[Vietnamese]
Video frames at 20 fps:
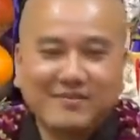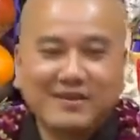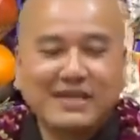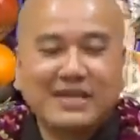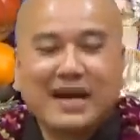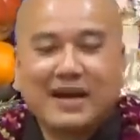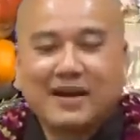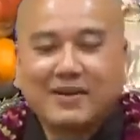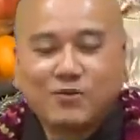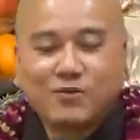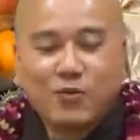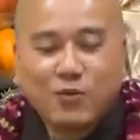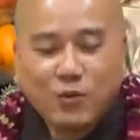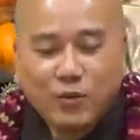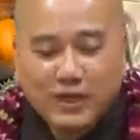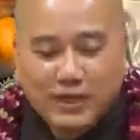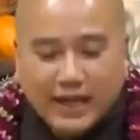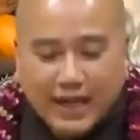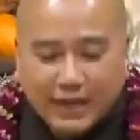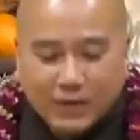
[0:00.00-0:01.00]
Bây giờ
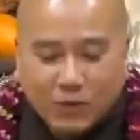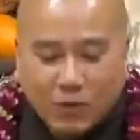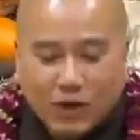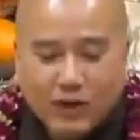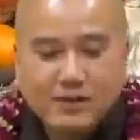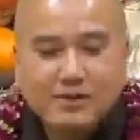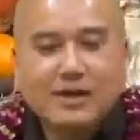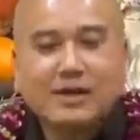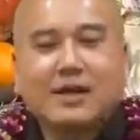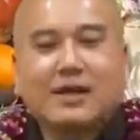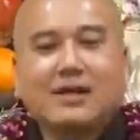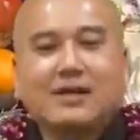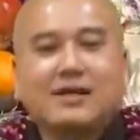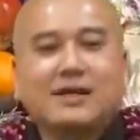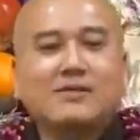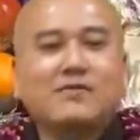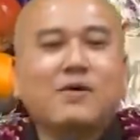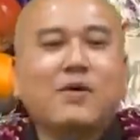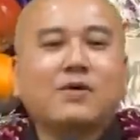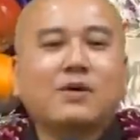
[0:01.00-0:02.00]
quý thầy quấn cái y
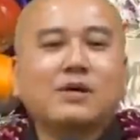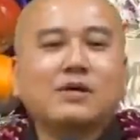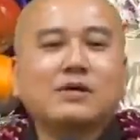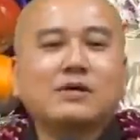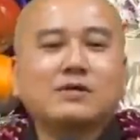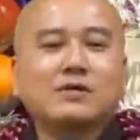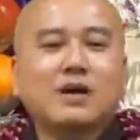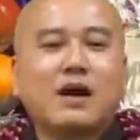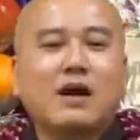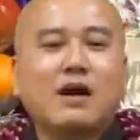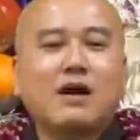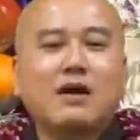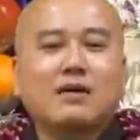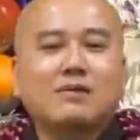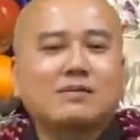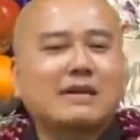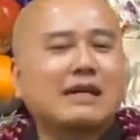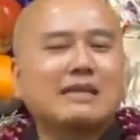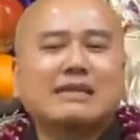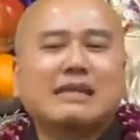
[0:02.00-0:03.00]
đi vô cái nước đó,
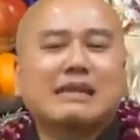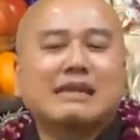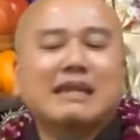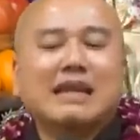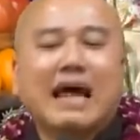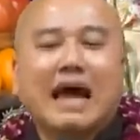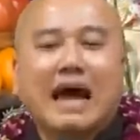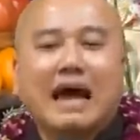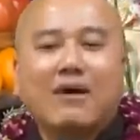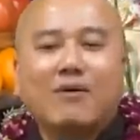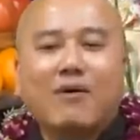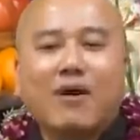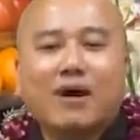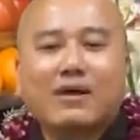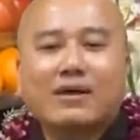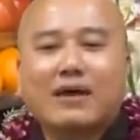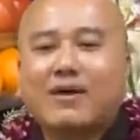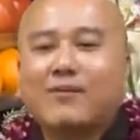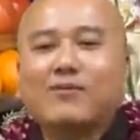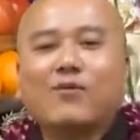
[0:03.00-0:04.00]
ta nhìn lạ
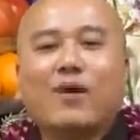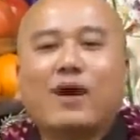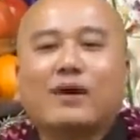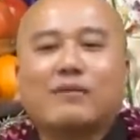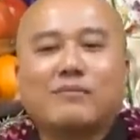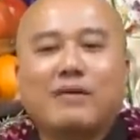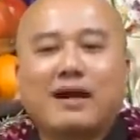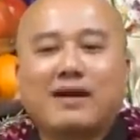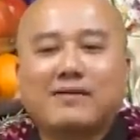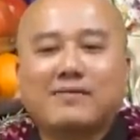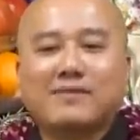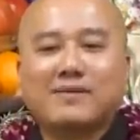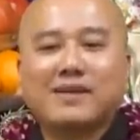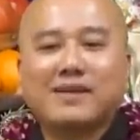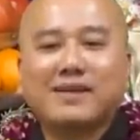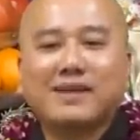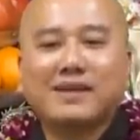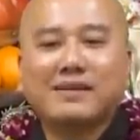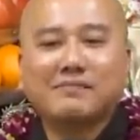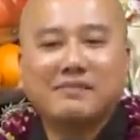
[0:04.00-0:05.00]
quá, ta không quen mắt.
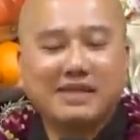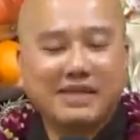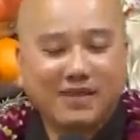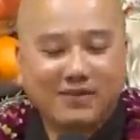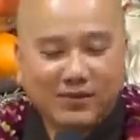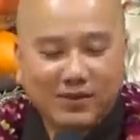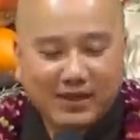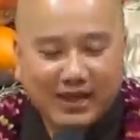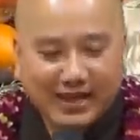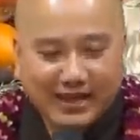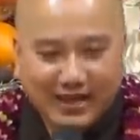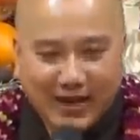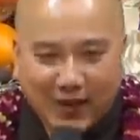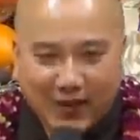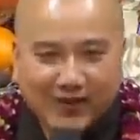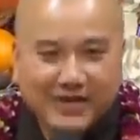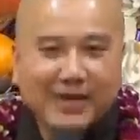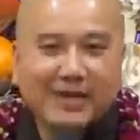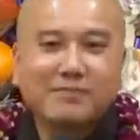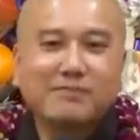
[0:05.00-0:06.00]
Bây giờ quý thầy
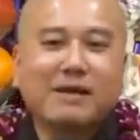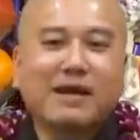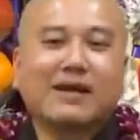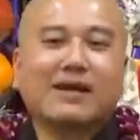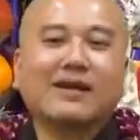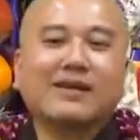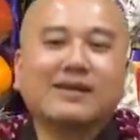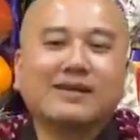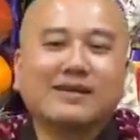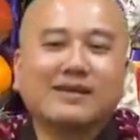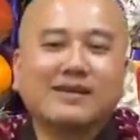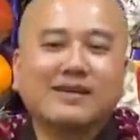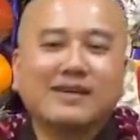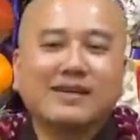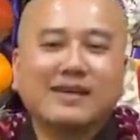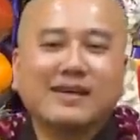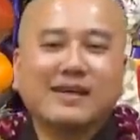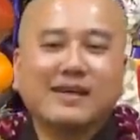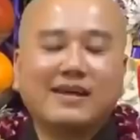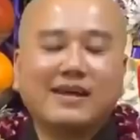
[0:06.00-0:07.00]
đổi cách mặc y.
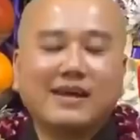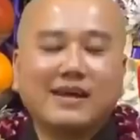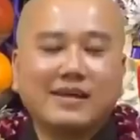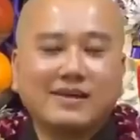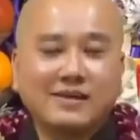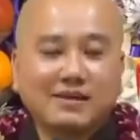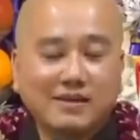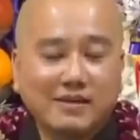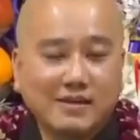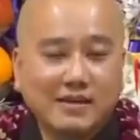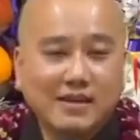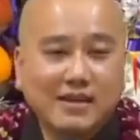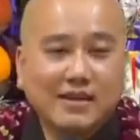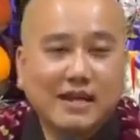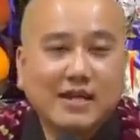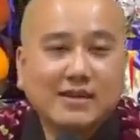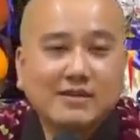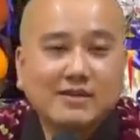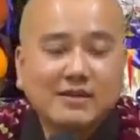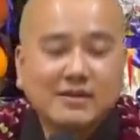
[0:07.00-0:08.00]
Người
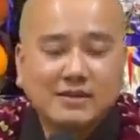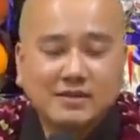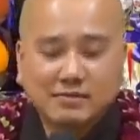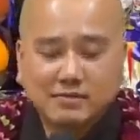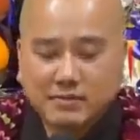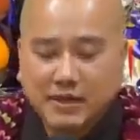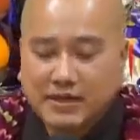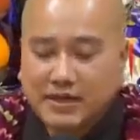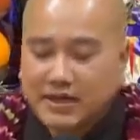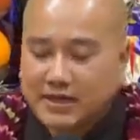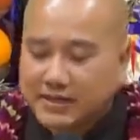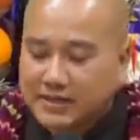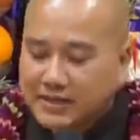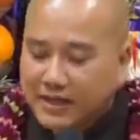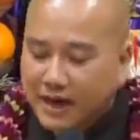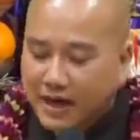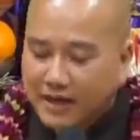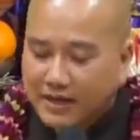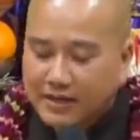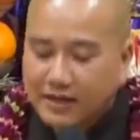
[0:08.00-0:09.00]
Ấn, bởi vì
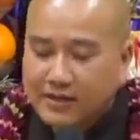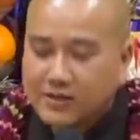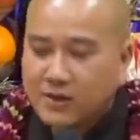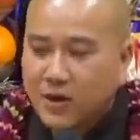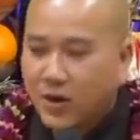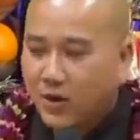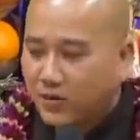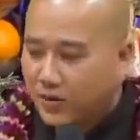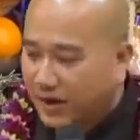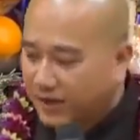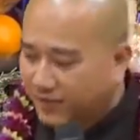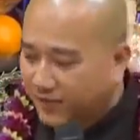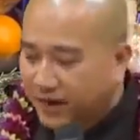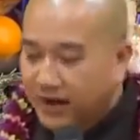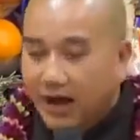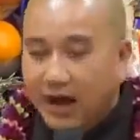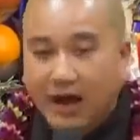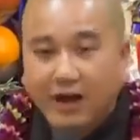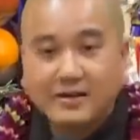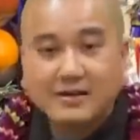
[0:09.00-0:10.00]
thời Ấn Độ là
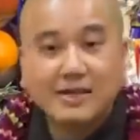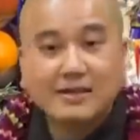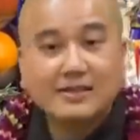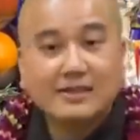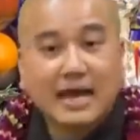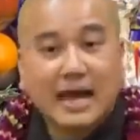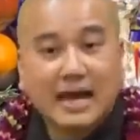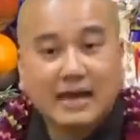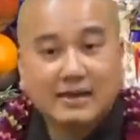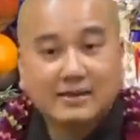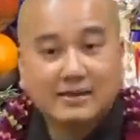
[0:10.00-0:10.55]
phải hở cánh